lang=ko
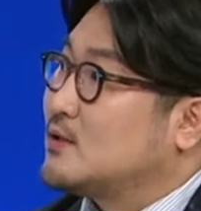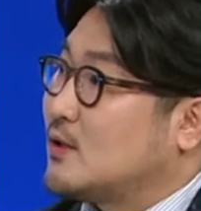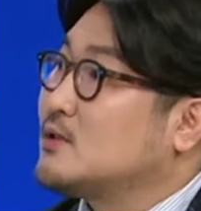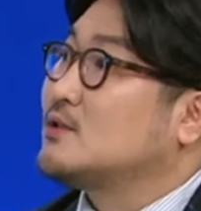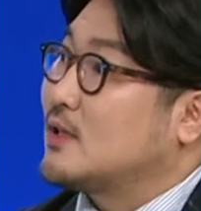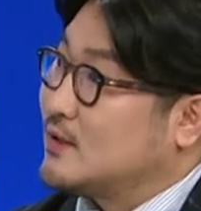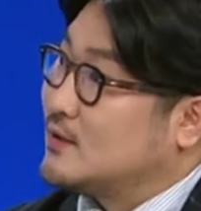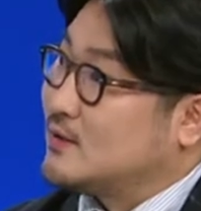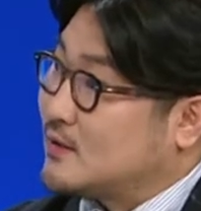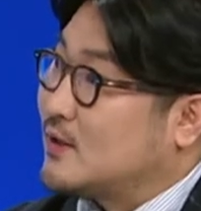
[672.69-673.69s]
청년
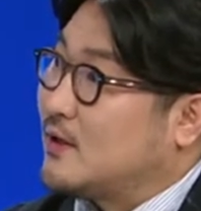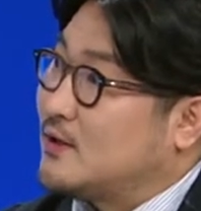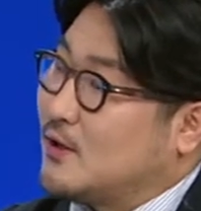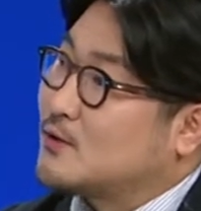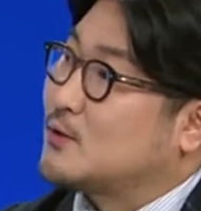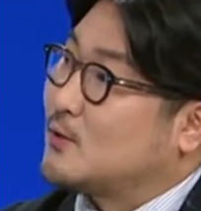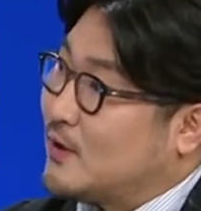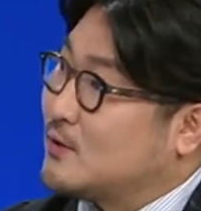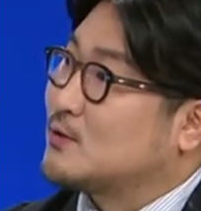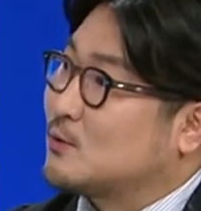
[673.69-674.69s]
상인들의 열정과
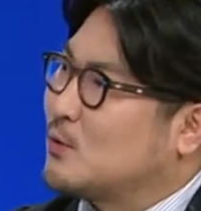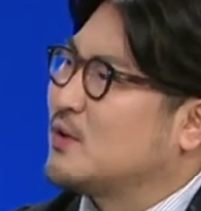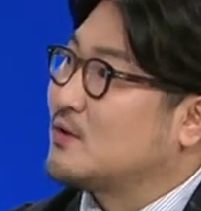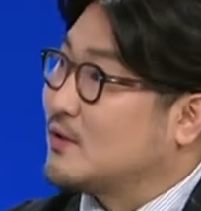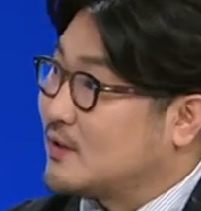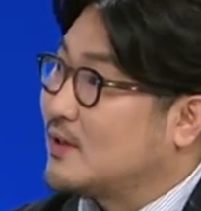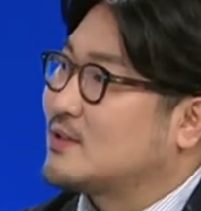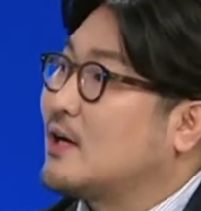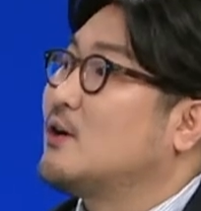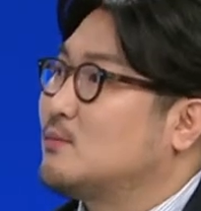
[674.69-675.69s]
에너지를 통해서 이렇게
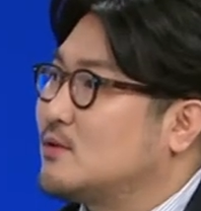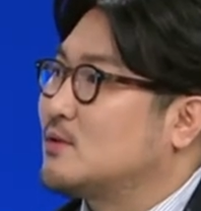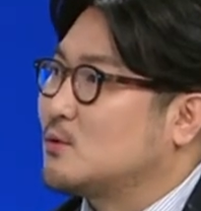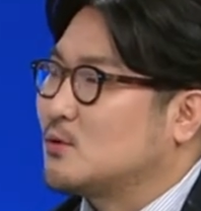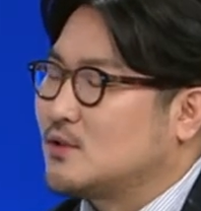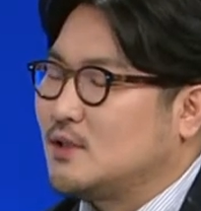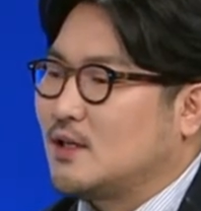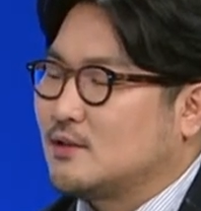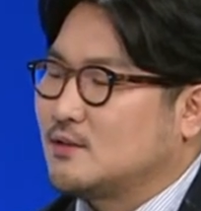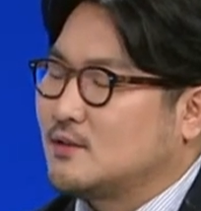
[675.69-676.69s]
창업을 또
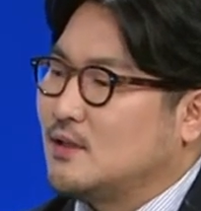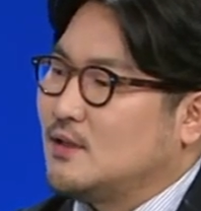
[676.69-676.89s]
진행하는